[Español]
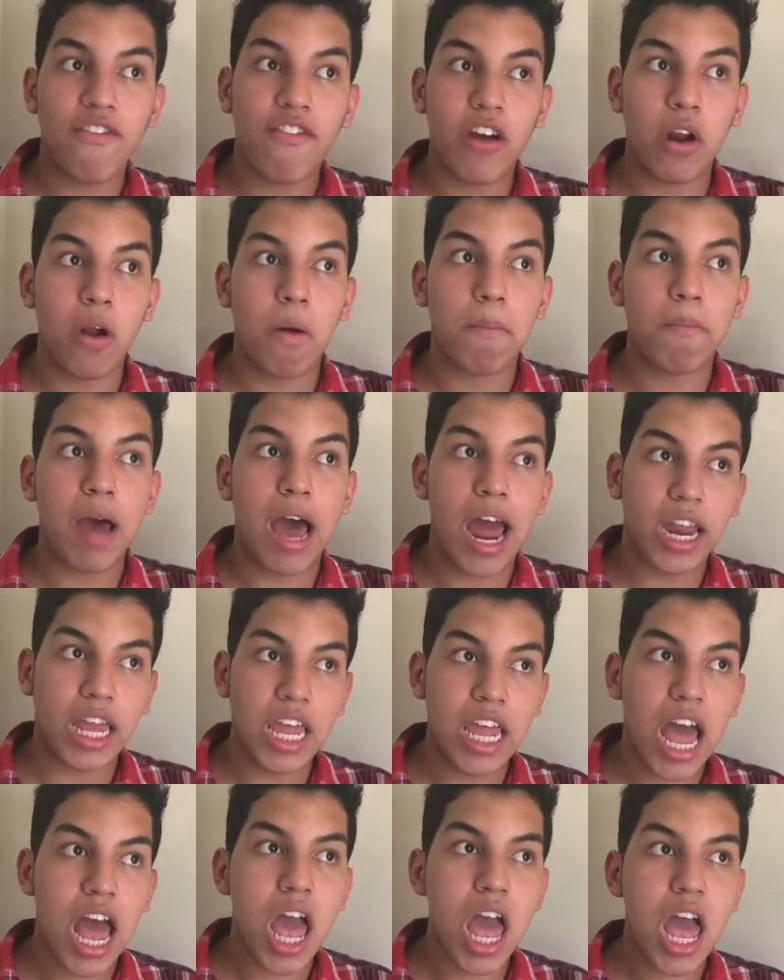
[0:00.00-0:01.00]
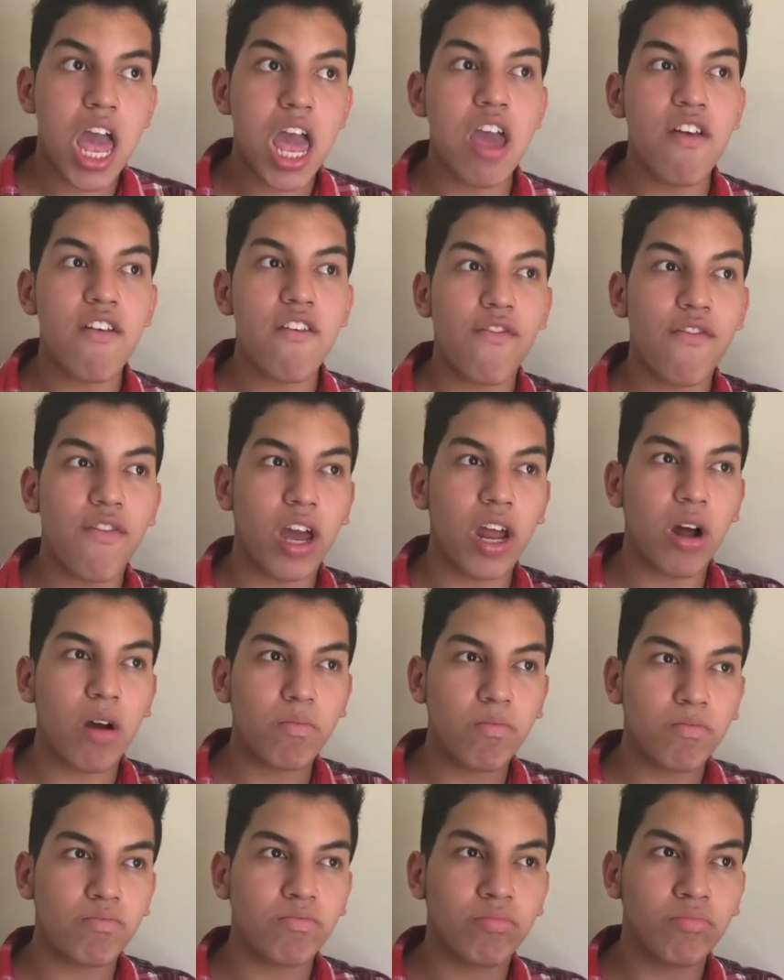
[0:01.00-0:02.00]
fueron María y
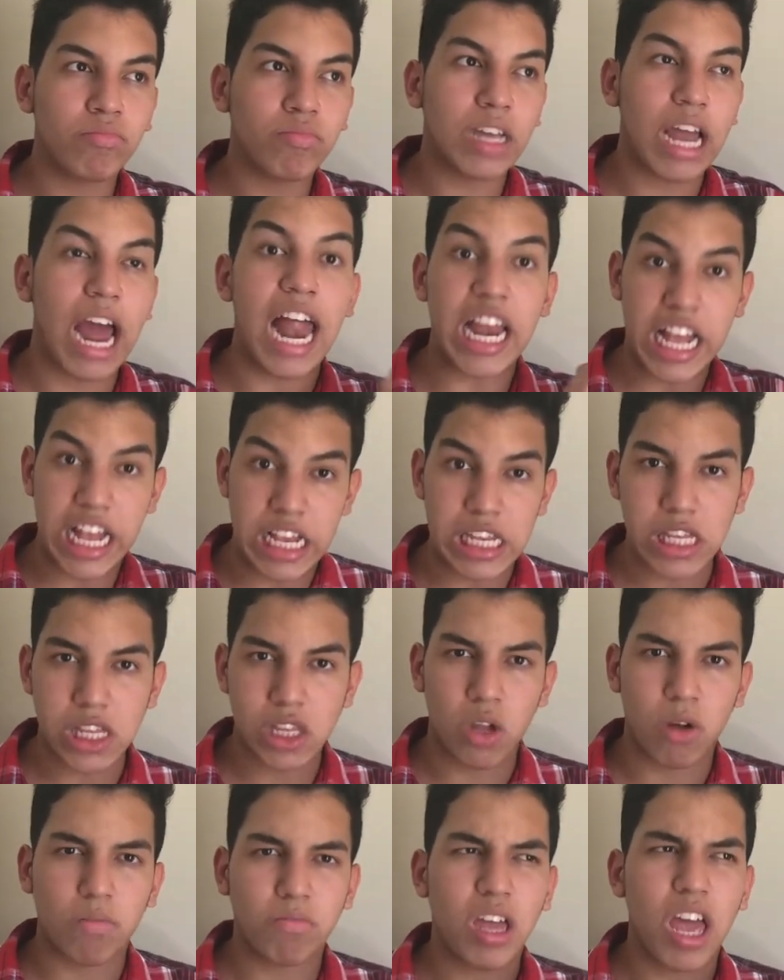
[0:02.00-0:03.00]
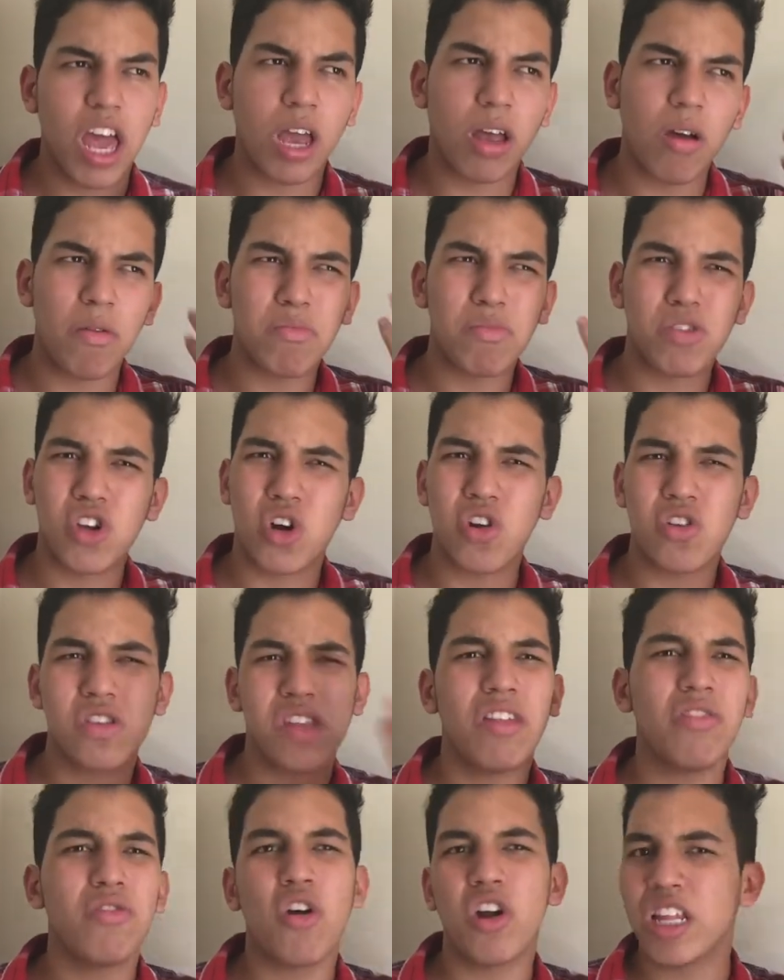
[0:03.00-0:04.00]
fueron Calisto, que yo no
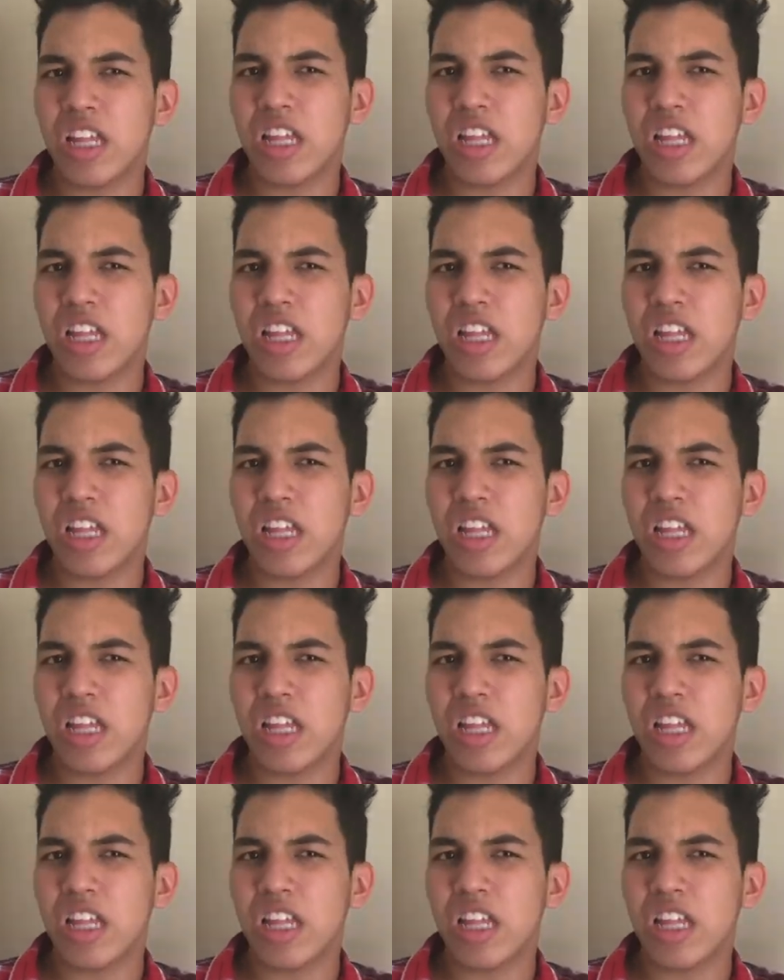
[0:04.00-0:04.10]
sé, yo no